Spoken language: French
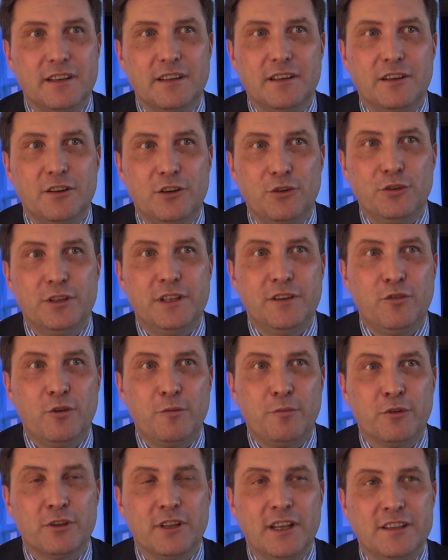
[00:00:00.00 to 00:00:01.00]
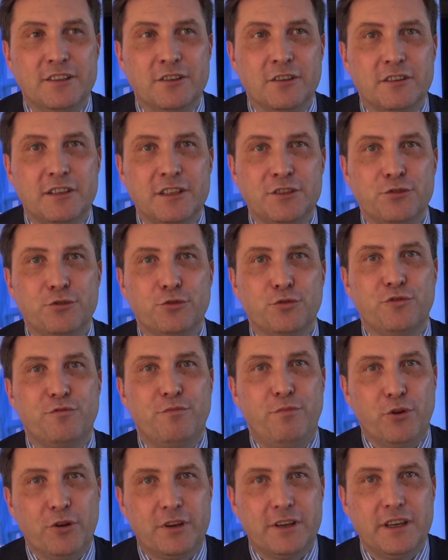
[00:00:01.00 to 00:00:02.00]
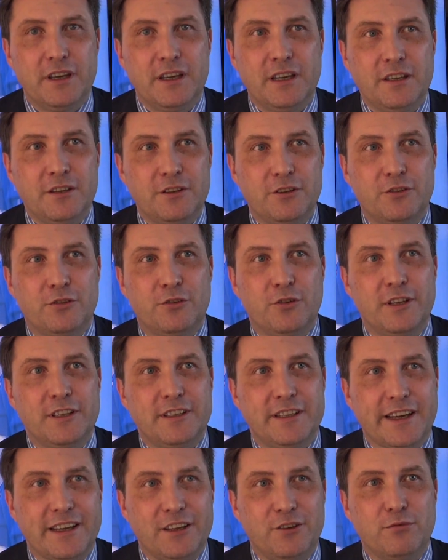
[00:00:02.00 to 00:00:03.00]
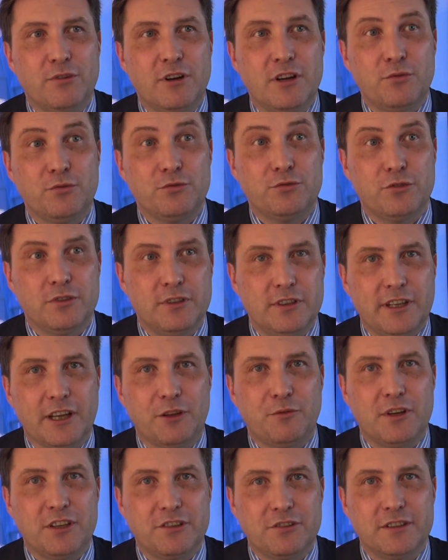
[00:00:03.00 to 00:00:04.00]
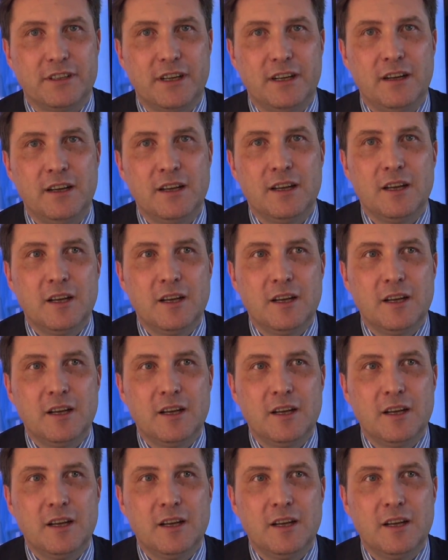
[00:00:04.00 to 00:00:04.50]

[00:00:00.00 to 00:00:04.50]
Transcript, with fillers: le développement de la santé se trouve bloqué dans les territoires ou sur le territoire national